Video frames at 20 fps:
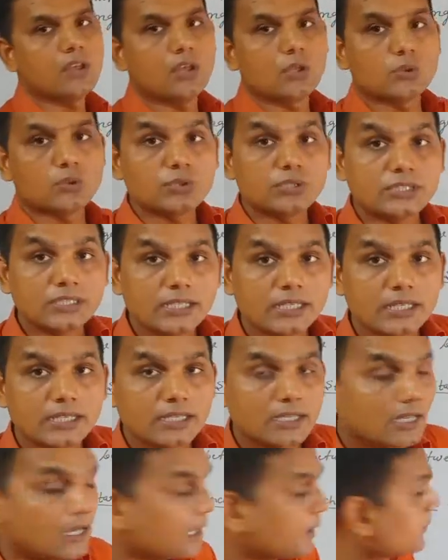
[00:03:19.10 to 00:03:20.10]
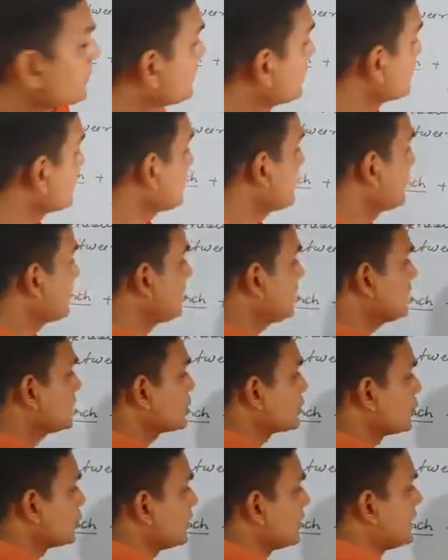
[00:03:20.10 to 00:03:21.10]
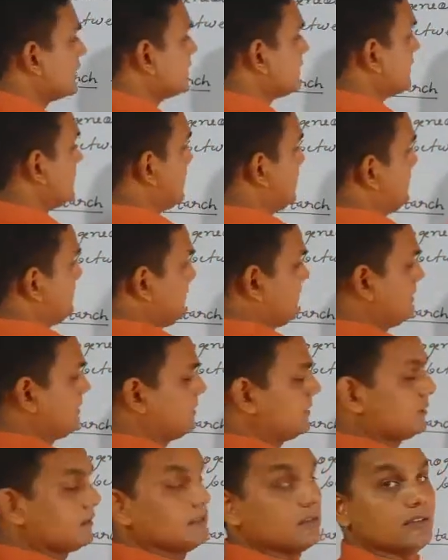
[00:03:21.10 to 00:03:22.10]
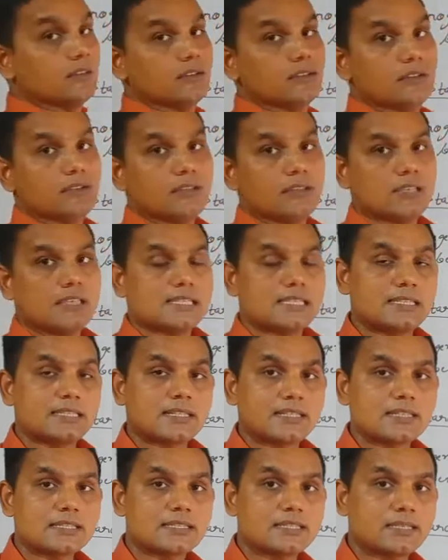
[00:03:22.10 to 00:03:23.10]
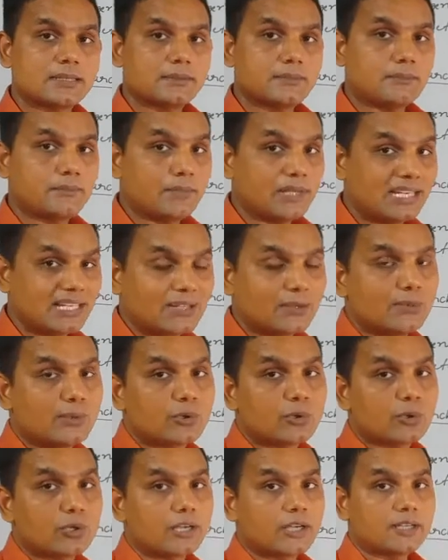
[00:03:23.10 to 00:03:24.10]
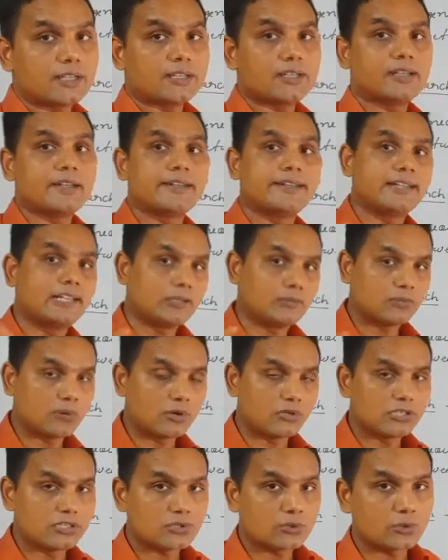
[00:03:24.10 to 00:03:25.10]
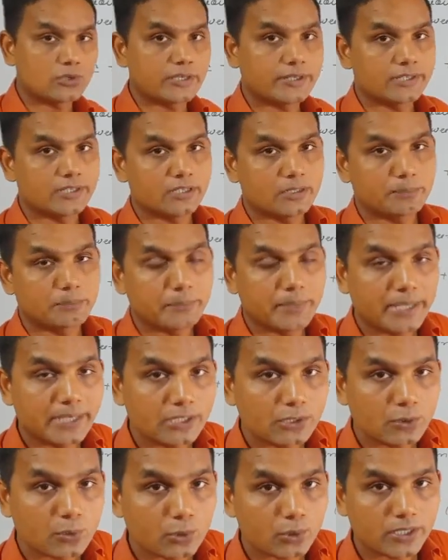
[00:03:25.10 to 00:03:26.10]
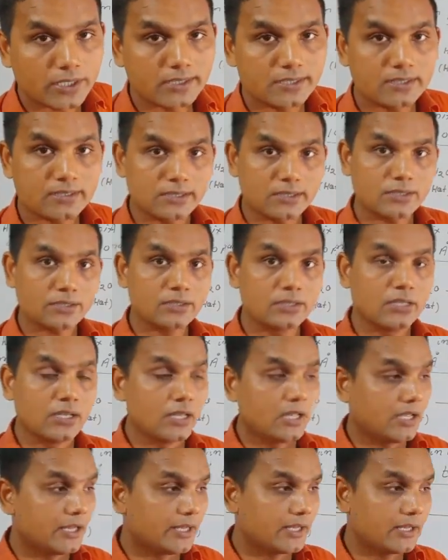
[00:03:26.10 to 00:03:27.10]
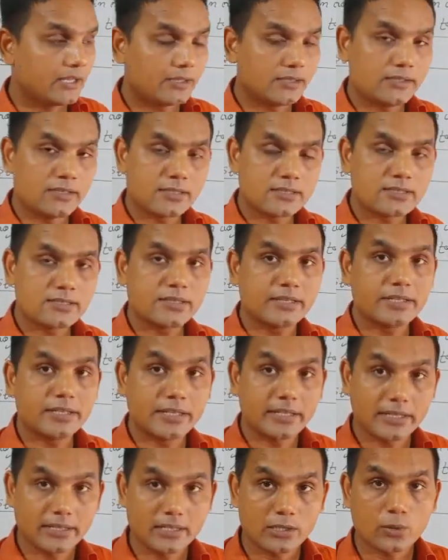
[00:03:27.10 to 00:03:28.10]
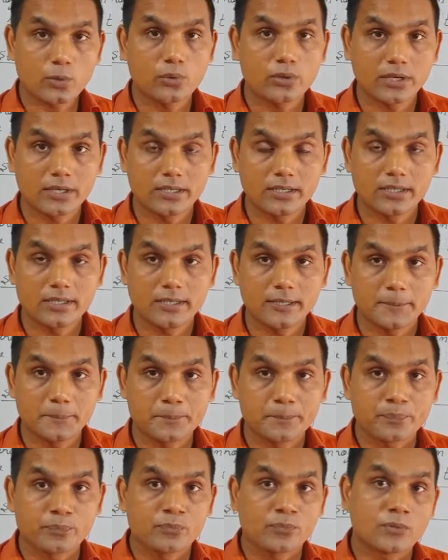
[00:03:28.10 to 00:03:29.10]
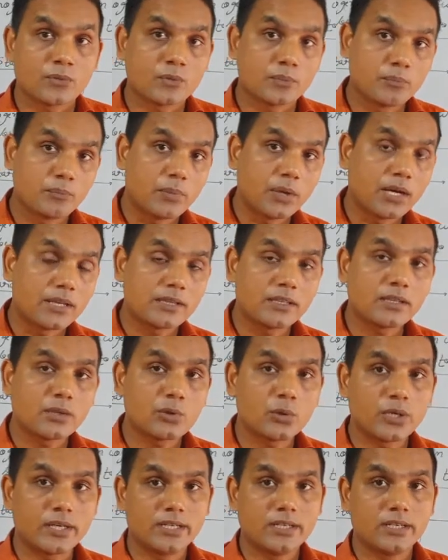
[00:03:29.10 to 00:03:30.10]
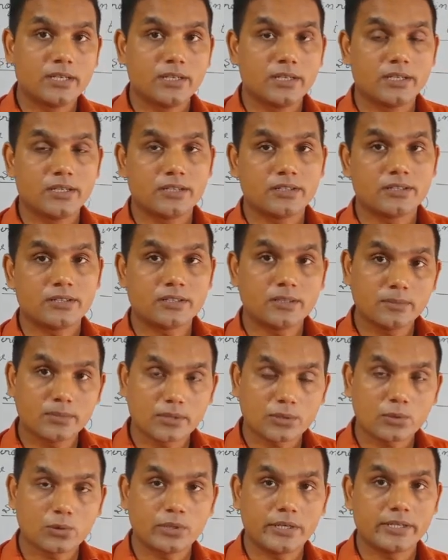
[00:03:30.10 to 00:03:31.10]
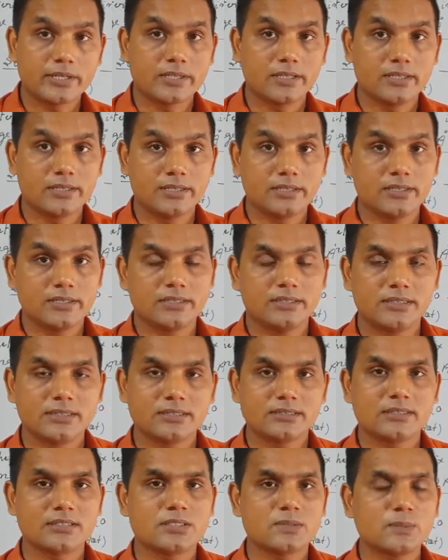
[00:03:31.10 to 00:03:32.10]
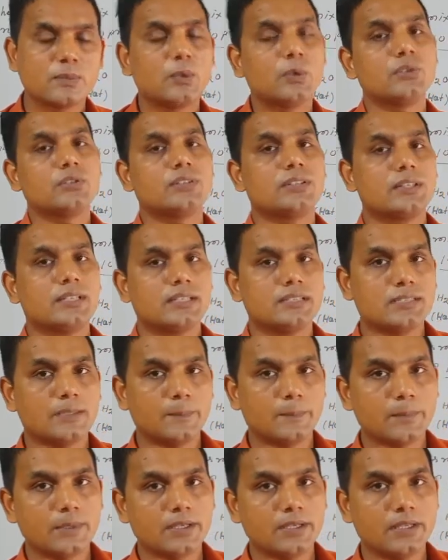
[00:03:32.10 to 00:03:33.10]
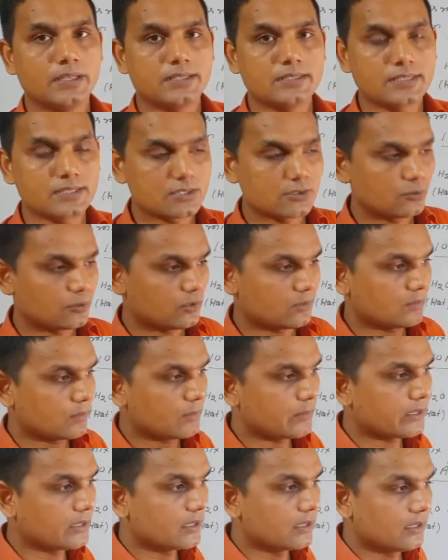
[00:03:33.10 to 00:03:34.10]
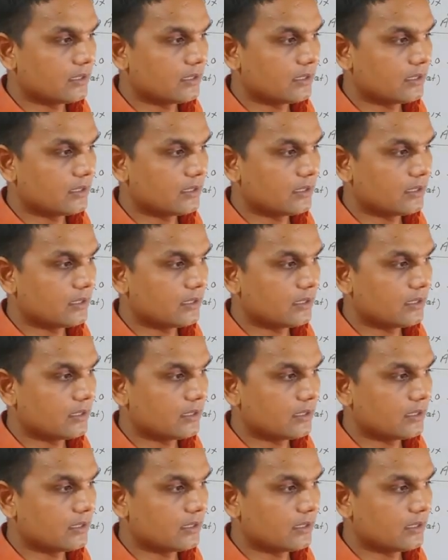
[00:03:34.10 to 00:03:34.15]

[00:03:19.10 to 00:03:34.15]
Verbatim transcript: तो ये आपका क्या है कोलाइडल है इसी तरह से मिल्क भी कोलाइडल है नेल पॉलिश कोलाइडल है पेंट कोलाइडल है डस्टेड एयर कोलाइडल है बादल कोलाइडल है रबर कोलाइडल है इस तरह से बहुत सारे एग्जाम्पल हैं जिसको हम अभी